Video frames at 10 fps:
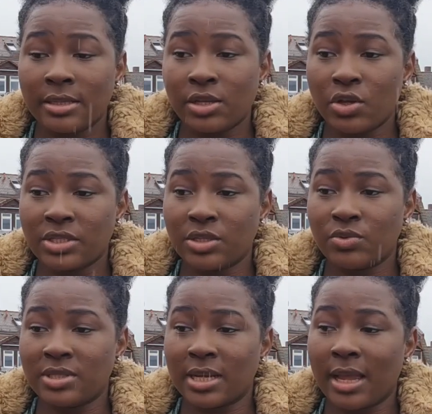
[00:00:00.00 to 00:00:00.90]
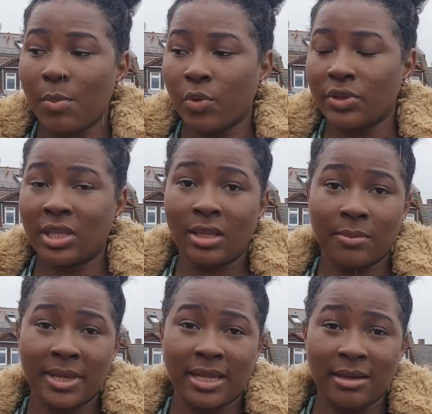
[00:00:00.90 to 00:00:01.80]
D'ailleurs, c'est ça qu'a porté
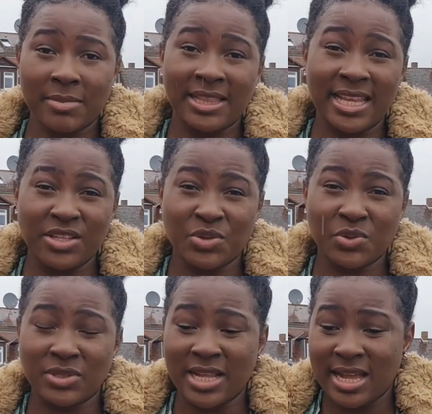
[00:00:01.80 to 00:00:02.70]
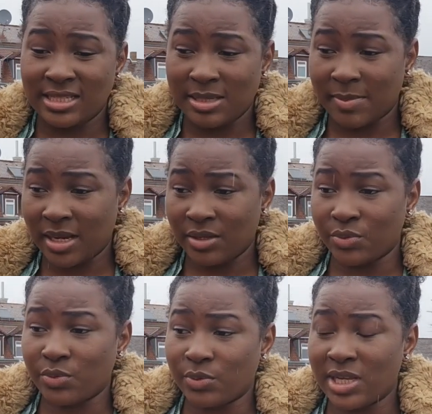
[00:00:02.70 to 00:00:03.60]
ma, thèse de stage. J'ai parlé
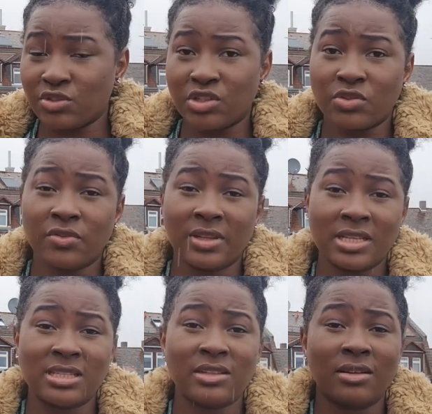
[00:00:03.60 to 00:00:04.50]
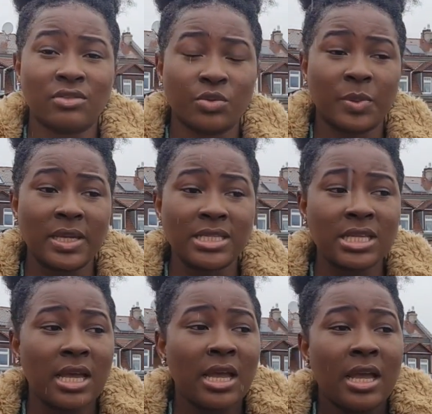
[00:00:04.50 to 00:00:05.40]
de la situation financière de l'entreprise.
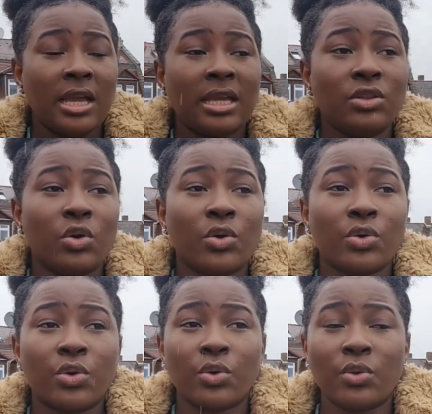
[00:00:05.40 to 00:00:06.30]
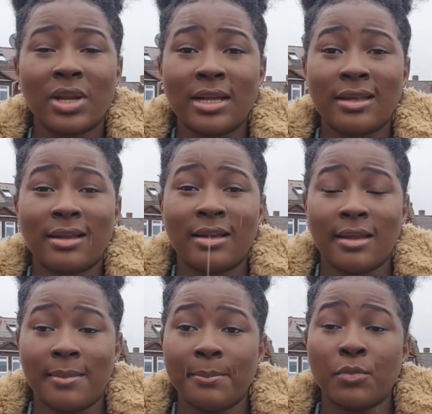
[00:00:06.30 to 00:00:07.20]
Et donc euh, là,
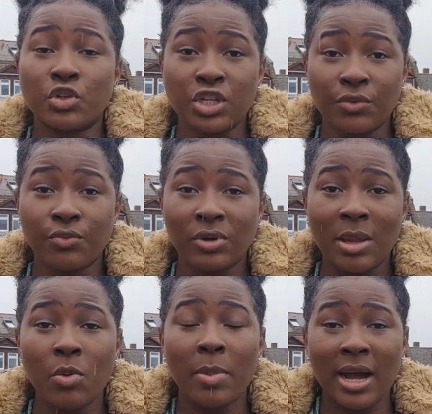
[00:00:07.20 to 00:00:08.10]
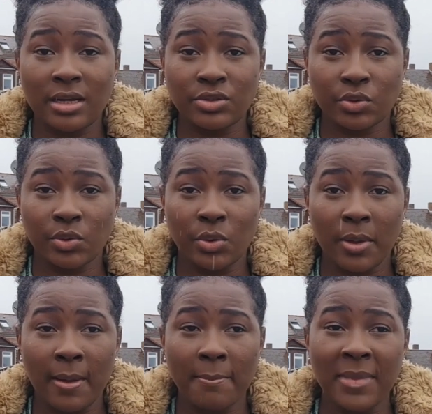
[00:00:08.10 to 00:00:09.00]
mon chef voulait me prendre,
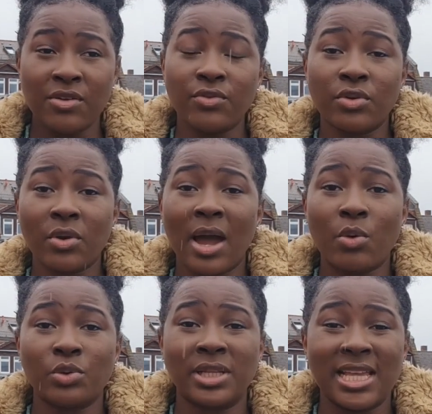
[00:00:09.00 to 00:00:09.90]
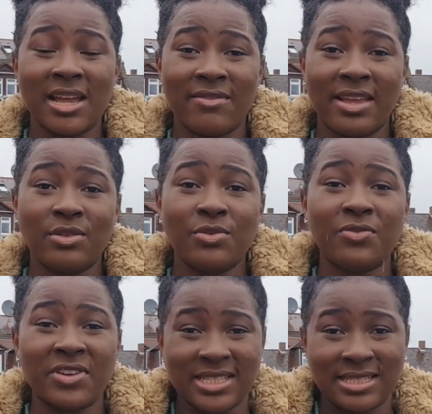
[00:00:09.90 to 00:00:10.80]
mais vu qu'à côté, il y avait de
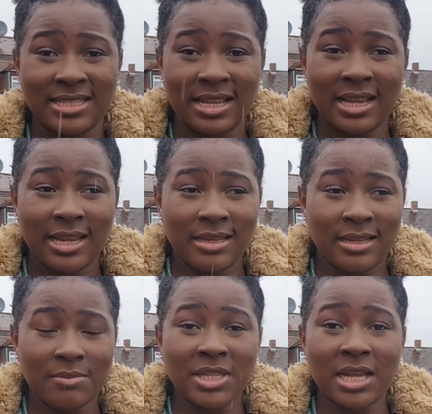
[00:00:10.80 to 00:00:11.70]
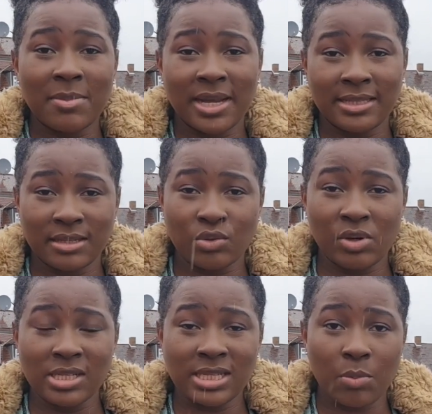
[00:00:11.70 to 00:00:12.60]
festes mitabaita », dont
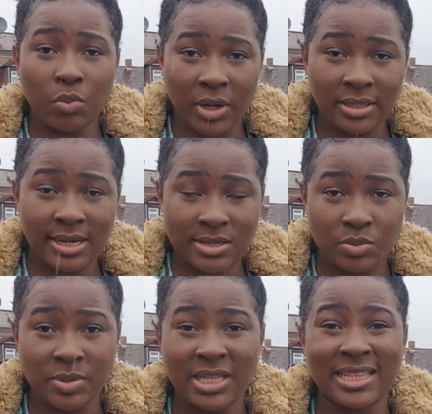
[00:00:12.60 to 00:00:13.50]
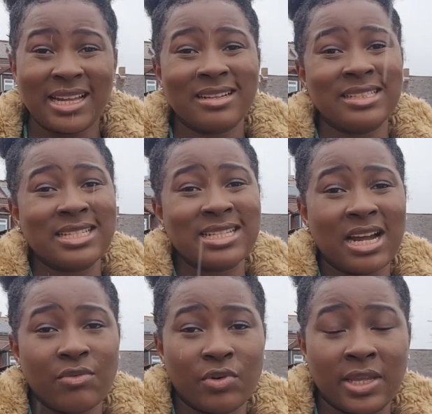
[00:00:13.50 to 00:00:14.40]
les employés de l'entreprise qui étaient en train d'être
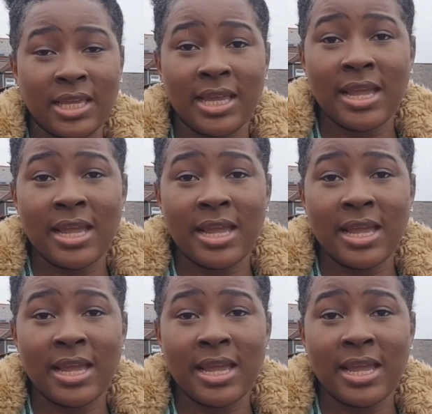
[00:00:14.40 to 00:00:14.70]
renvoyés,